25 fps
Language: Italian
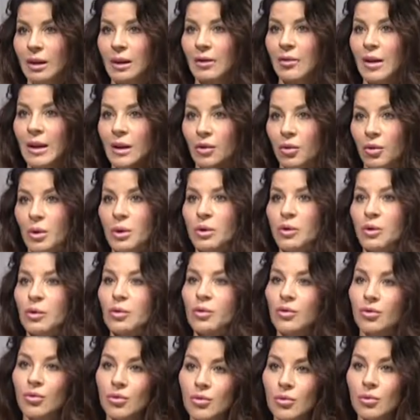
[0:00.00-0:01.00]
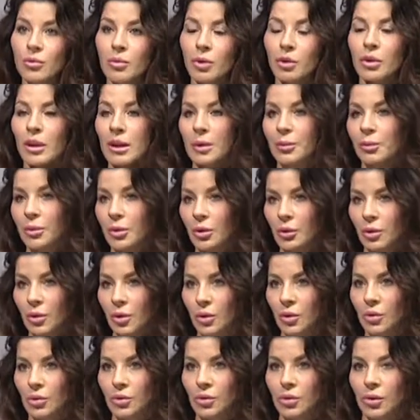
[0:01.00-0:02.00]
quindi verso il consumo del prodotto
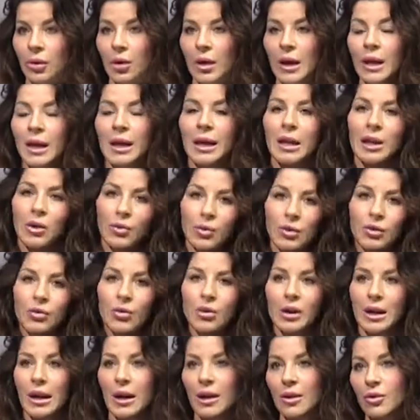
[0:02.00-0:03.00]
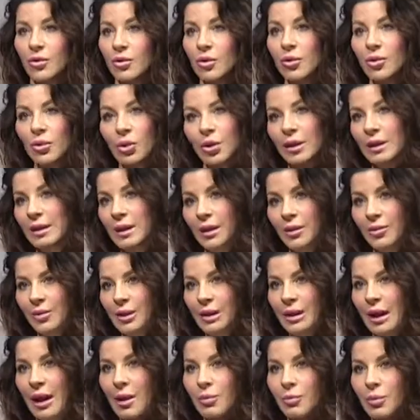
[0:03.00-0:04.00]
prodotto. In questo caso noi
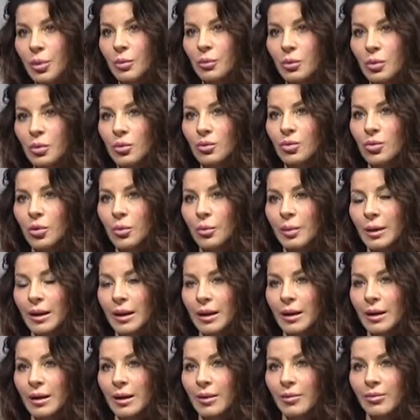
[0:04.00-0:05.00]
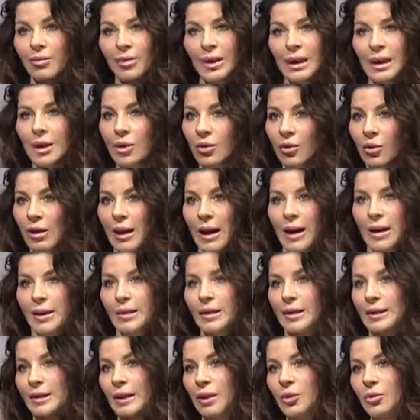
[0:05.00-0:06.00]
interveniamo appunto per eh,
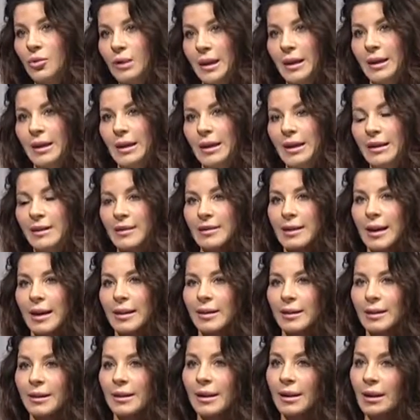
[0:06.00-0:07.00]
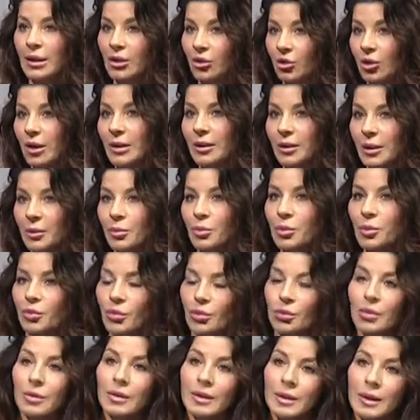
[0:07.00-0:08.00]
veicolare ed aiutare l'azienda nelle scelte più
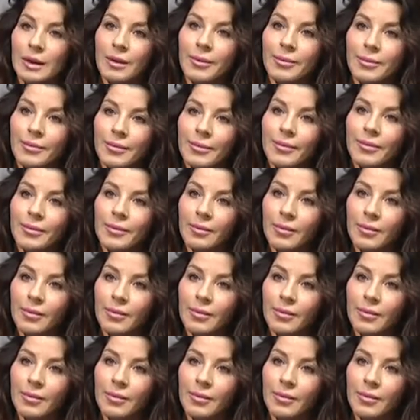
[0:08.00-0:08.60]
giuste.